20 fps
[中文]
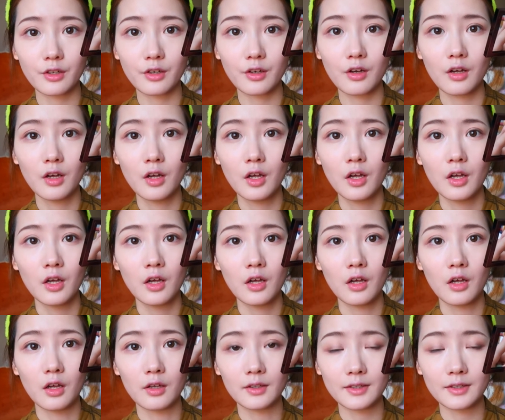个，
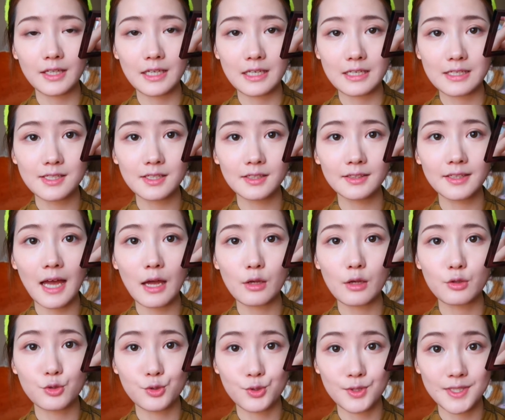呃，底色带
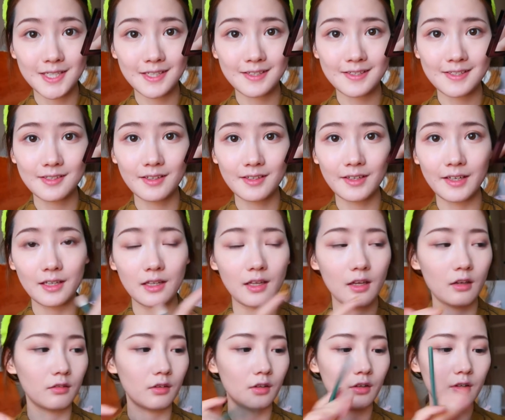橘金色一
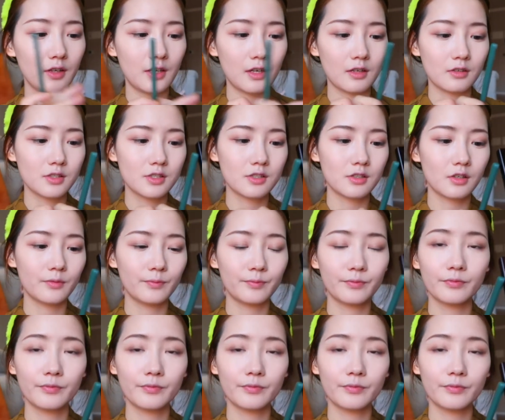点的颜色。